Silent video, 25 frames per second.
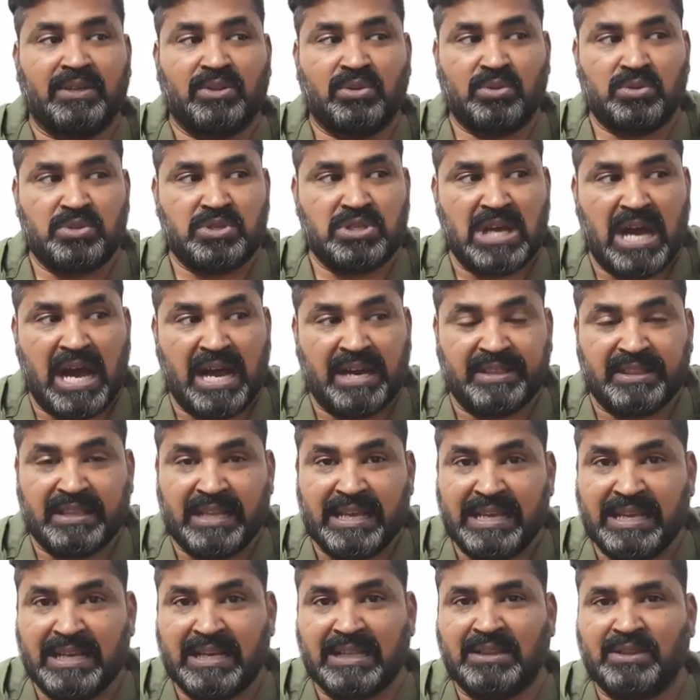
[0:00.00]
तो चार
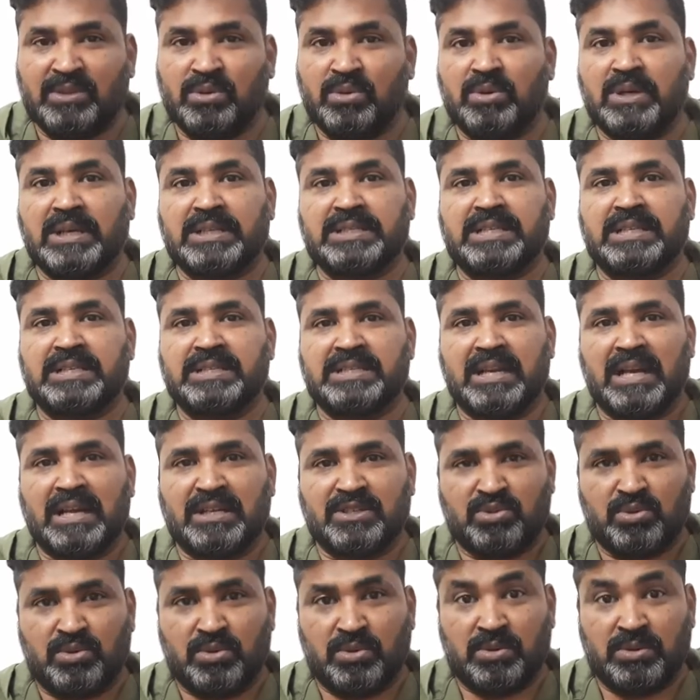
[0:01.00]
नई गलतियों का सिलसिला
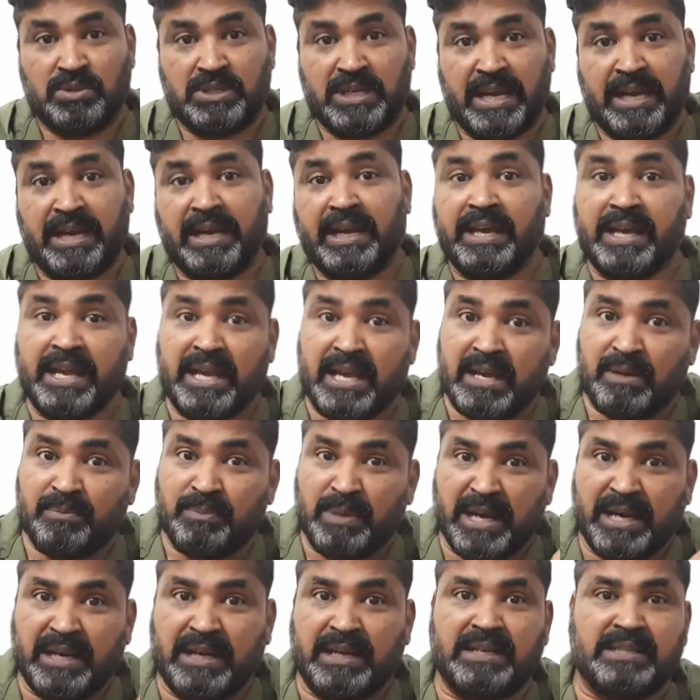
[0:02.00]
शुरू हो जाएगा एक
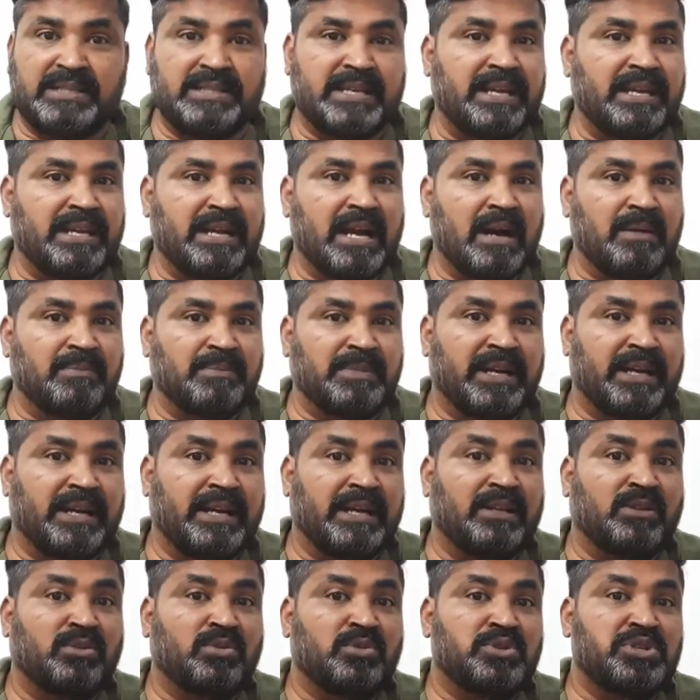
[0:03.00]
बार अगर सही काम
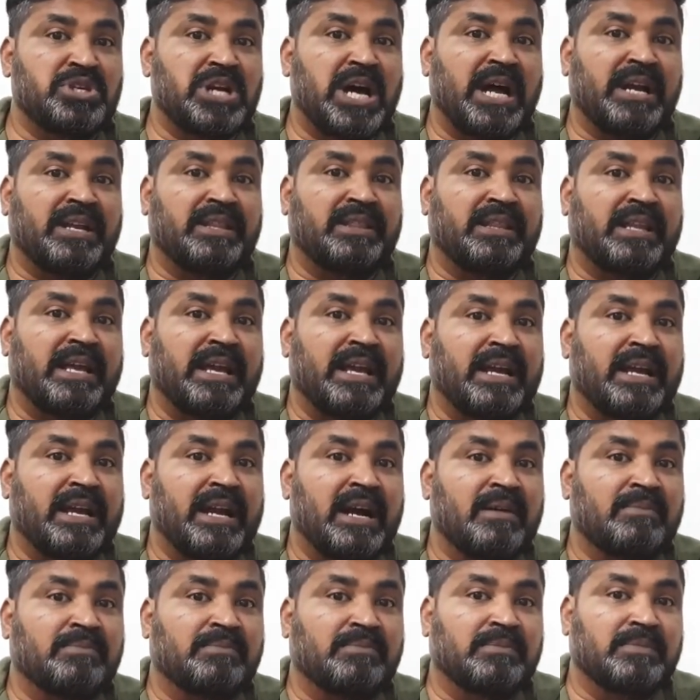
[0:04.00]
करेंगे तो चार नए
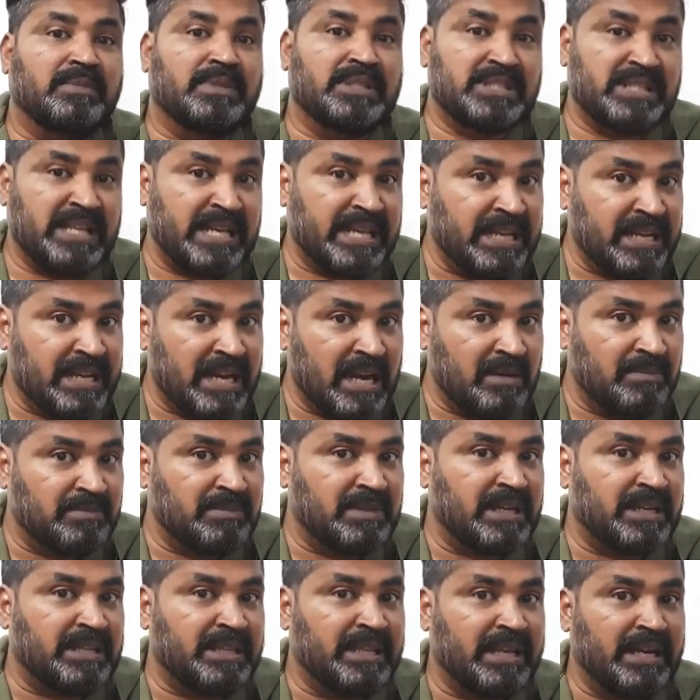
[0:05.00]
काम सही काम
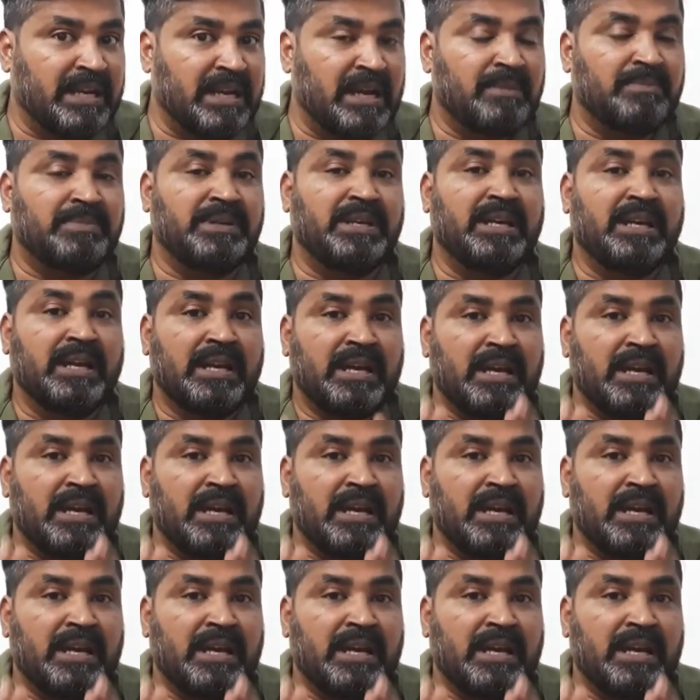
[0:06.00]
करने का भी